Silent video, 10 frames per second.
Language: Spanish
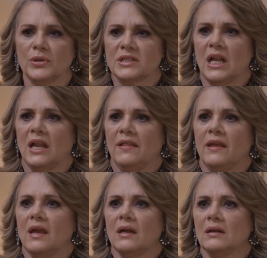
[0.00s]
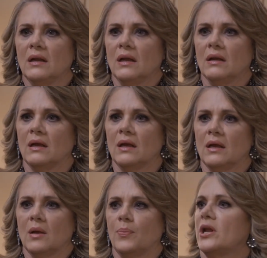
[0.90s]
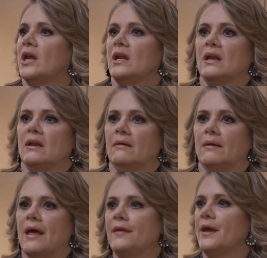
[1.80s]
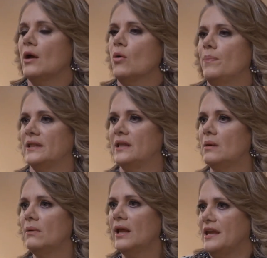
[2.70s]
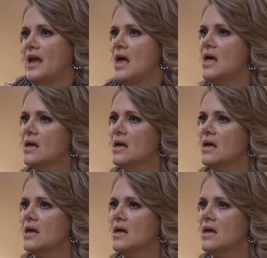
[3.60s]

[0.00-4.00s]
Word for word: Pues que le digan que, porque nadie era compatible y ya.